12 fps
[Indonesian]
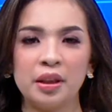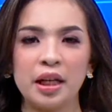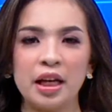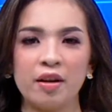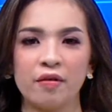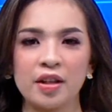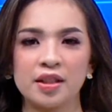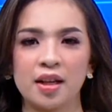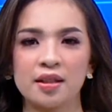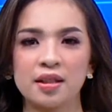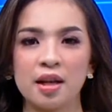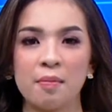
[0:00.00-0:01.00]
Menteri
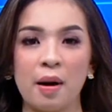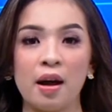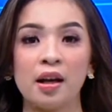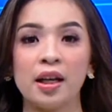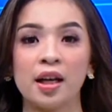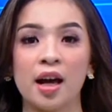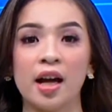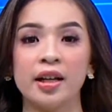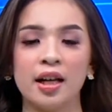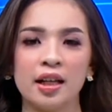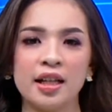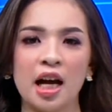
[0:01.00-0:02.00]
Investasi Bahlil
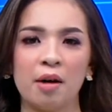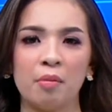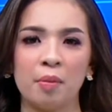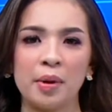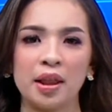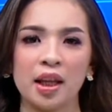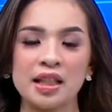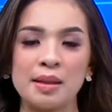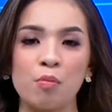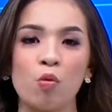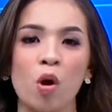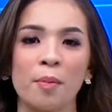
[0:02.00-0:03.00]
Lahadalia meminta
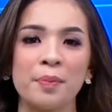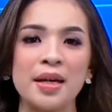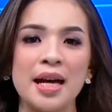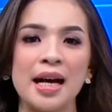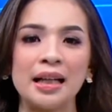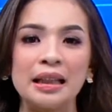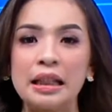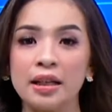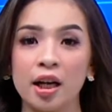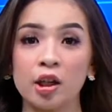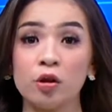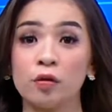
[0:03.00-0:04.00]
semua pihak
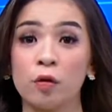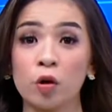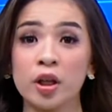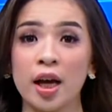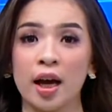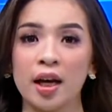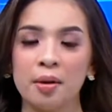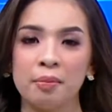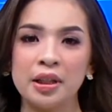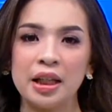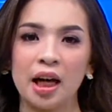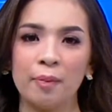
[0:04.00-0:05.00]
tidak euforia
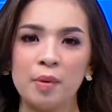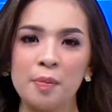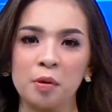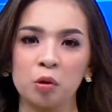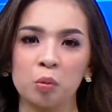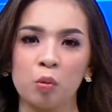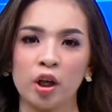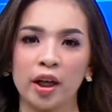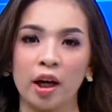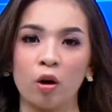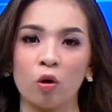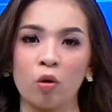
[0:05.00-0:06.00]
menyikapi
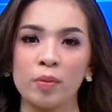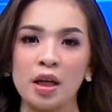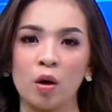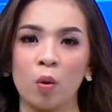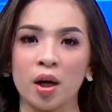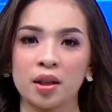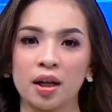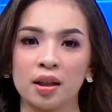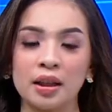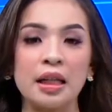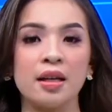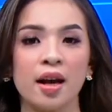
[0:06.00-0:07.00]
pertumbuhan ekonomi
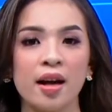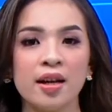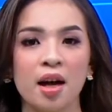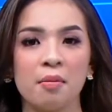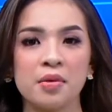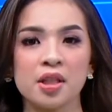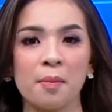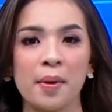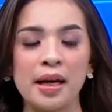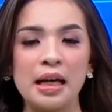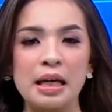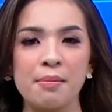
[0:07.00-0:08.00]
kuartal 3 yang
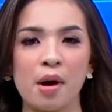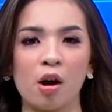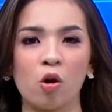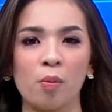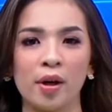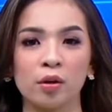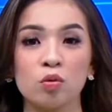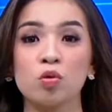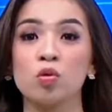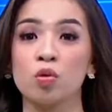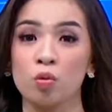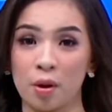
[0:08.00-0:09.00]
mencapai
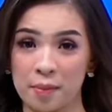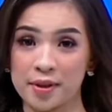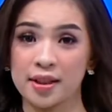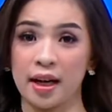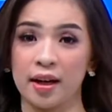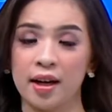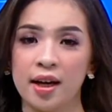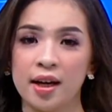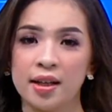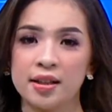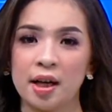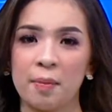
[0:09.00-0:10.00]
5,72 persen.
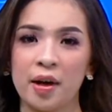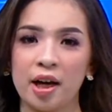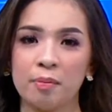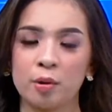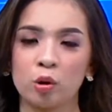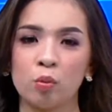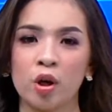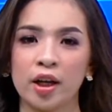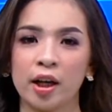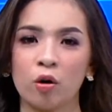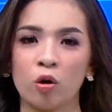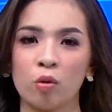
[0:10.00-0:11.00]
Capaian
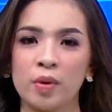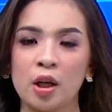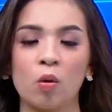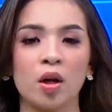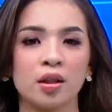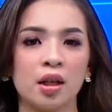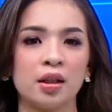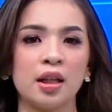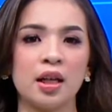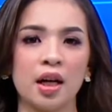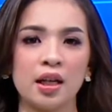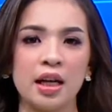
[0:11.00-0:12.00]
pertumbuhan ekonomi kuartal
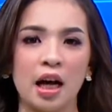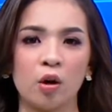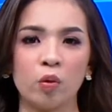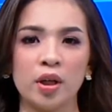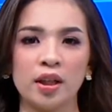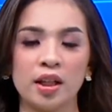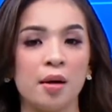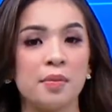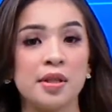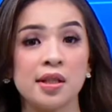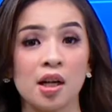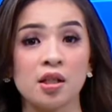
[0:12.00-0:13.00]
3 diakui
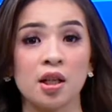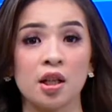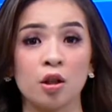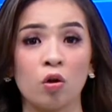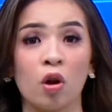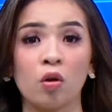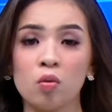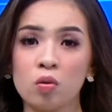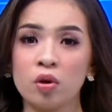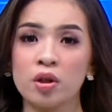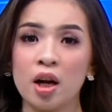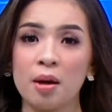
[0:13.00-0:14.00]
tidak bisa jadi tolak
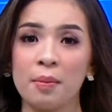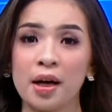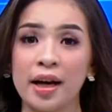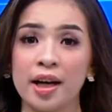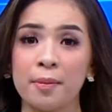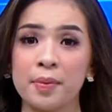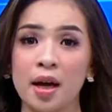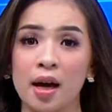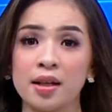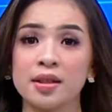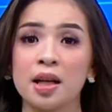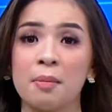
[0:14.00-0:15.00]
ukur dalam
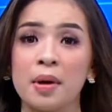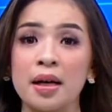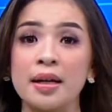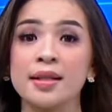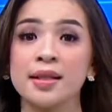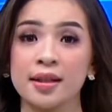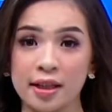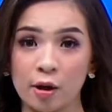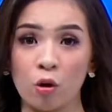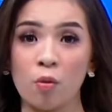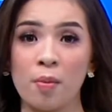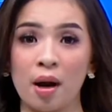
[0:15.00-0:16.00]
menghadapi ancaman
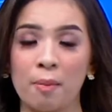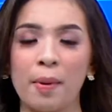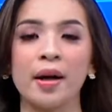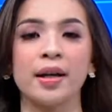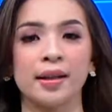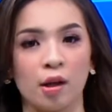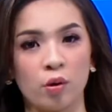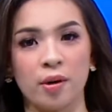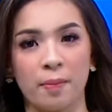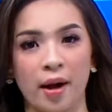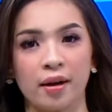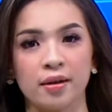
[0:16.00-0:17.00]
resesi global pada
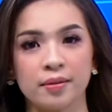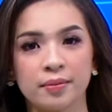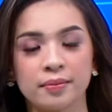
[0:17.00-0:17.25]
tahun depan.